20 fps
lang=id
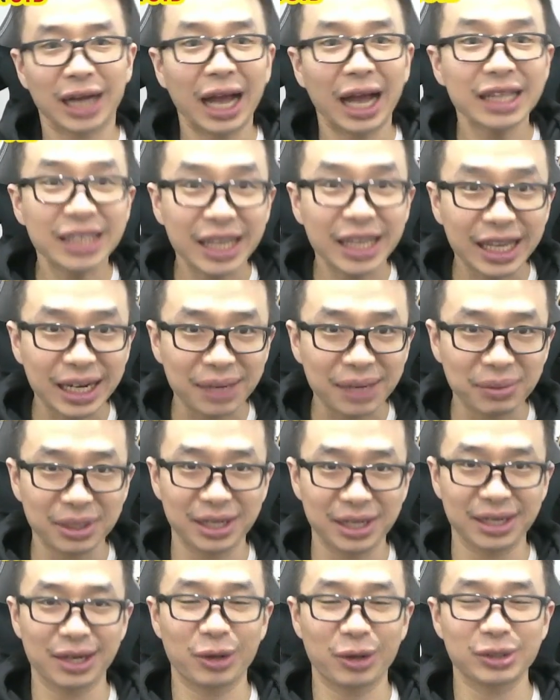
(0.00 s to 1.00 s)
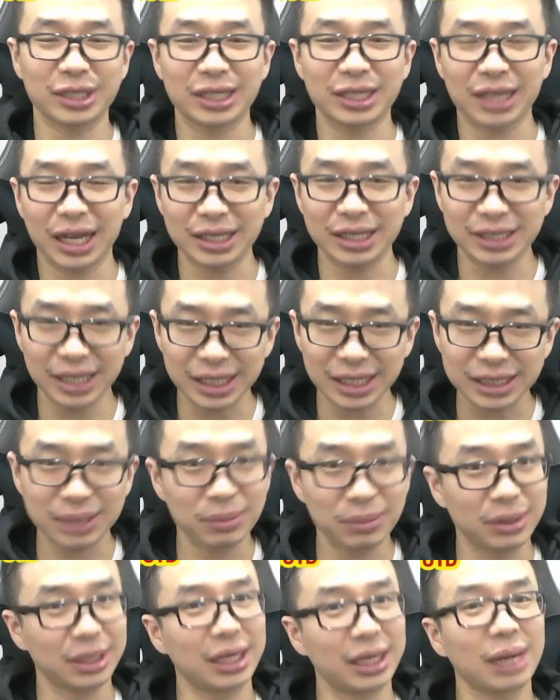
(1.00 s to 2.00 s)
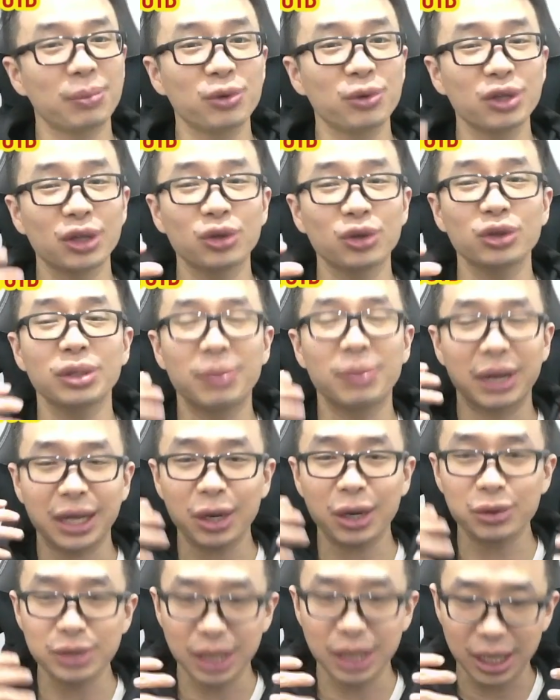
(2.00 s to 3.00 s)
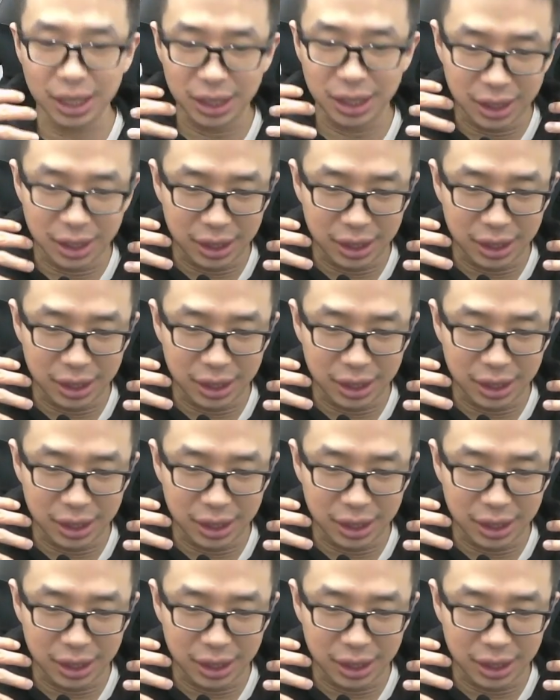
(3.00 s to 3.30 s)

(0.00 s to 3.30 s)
kacir sebenarnya kocar kacir sebenarnya pun itu mereka udah